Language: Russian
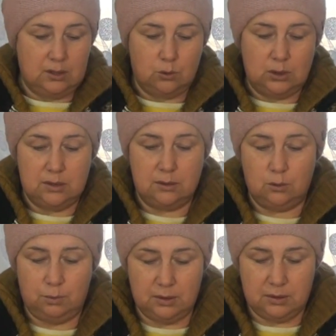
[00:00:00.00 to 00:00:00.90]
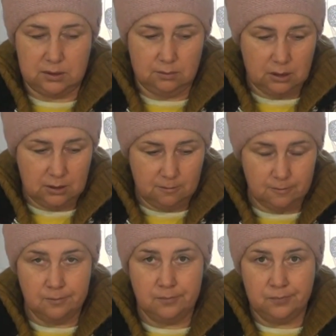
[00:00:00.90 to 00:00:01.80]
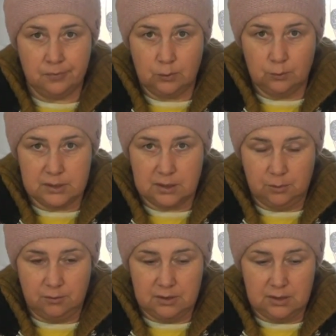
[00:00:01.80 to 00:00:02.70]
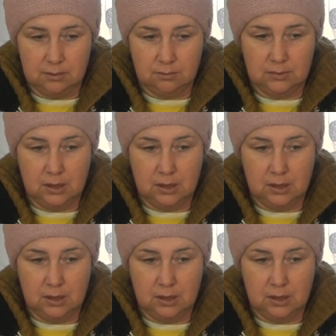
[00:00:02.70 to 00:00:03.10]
Раз у нас наступила зима, ну вы сами видели.